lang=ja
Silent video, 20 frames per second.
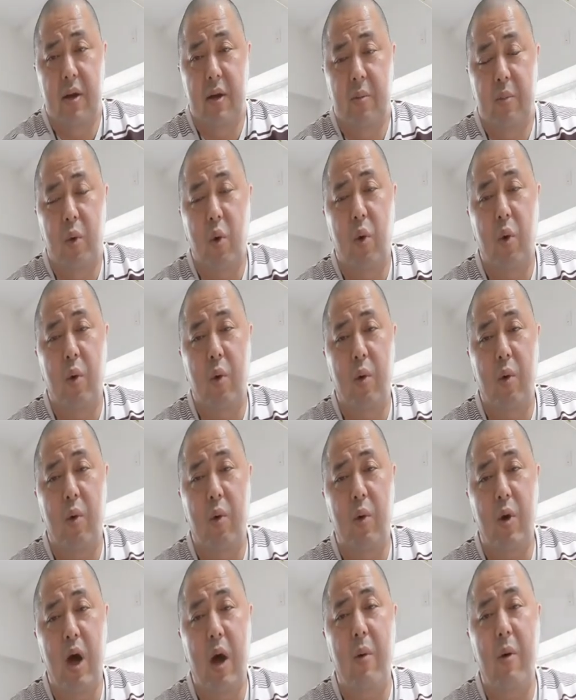も
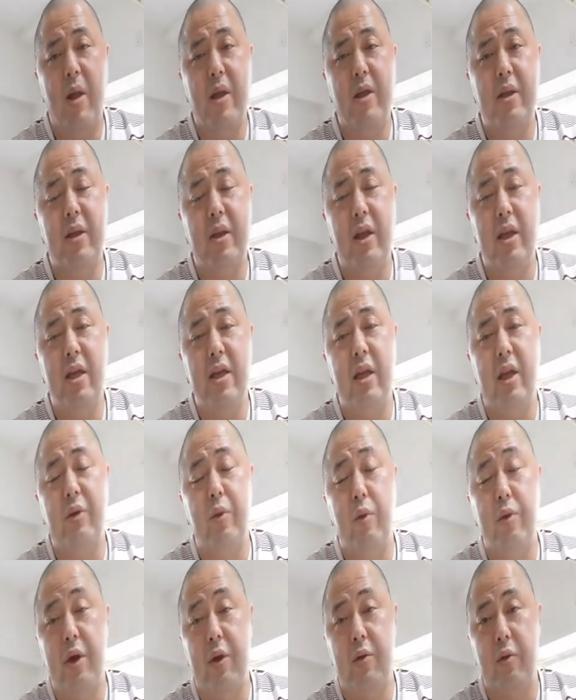う変わってきたと
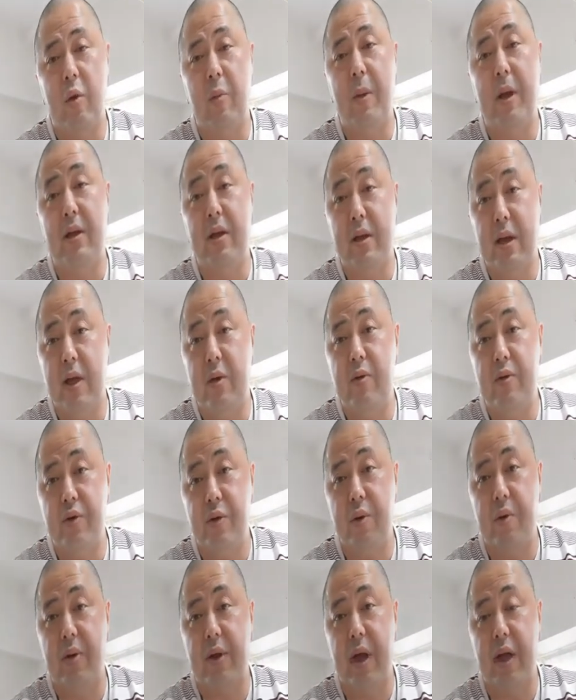こで止まってる
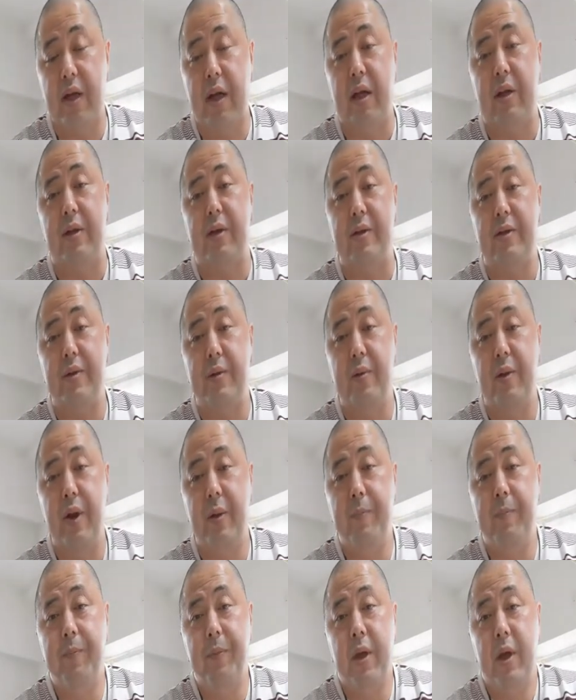状態なんですよね。
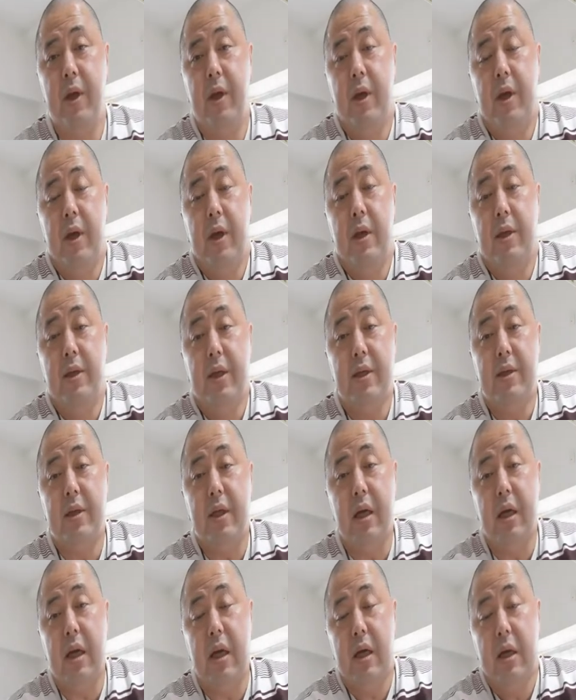です
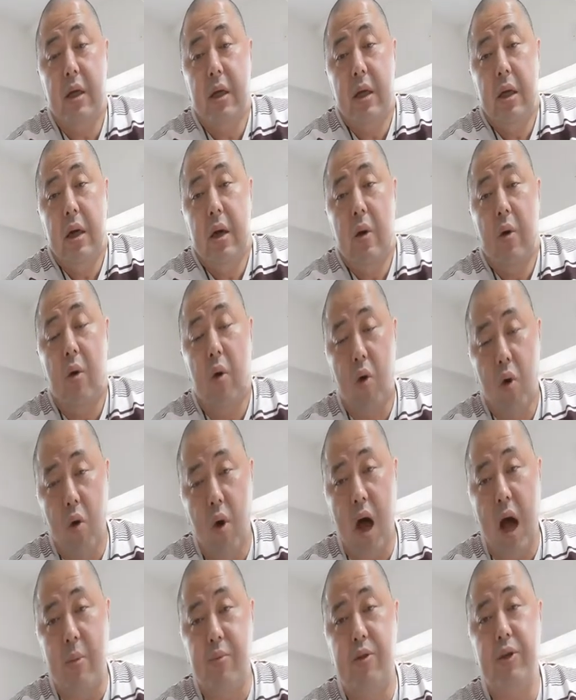から、ここ
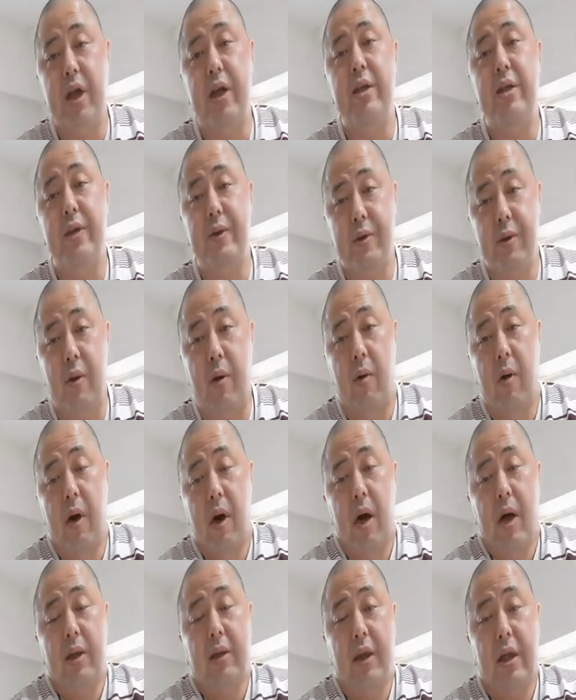が危ないんですよ。
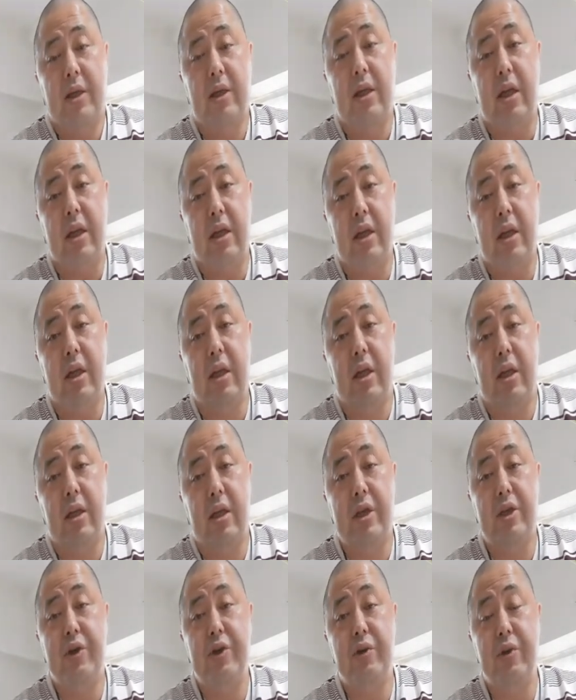確かに
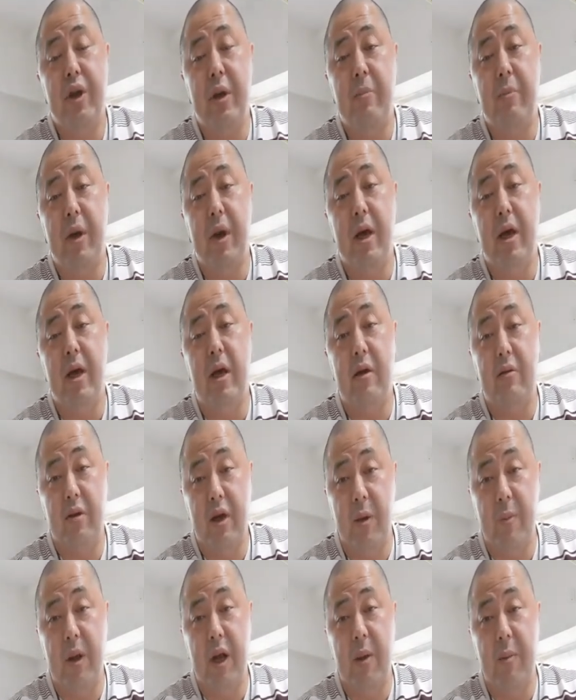20年前から比
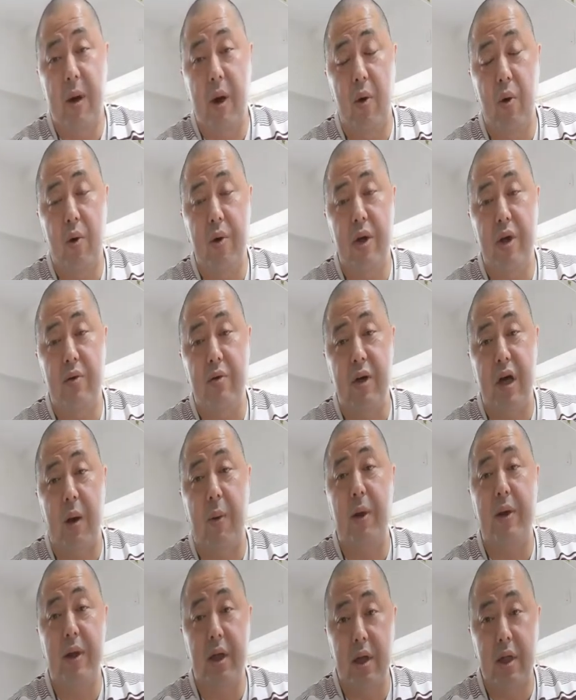べれば大きく変
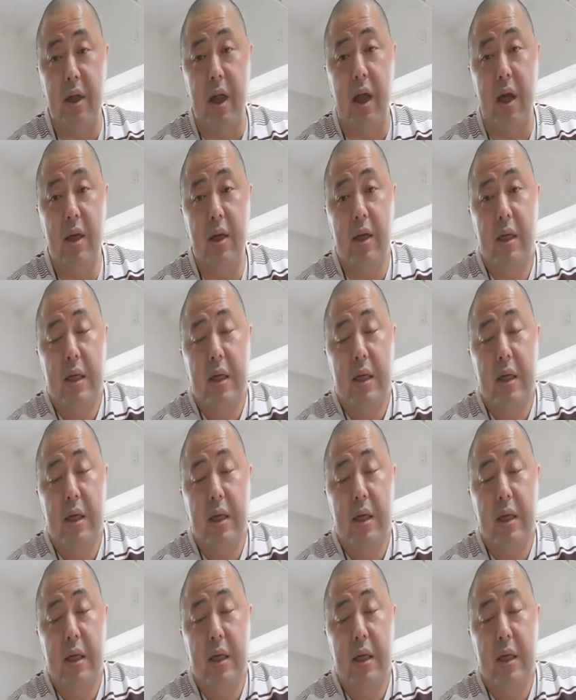わってきた。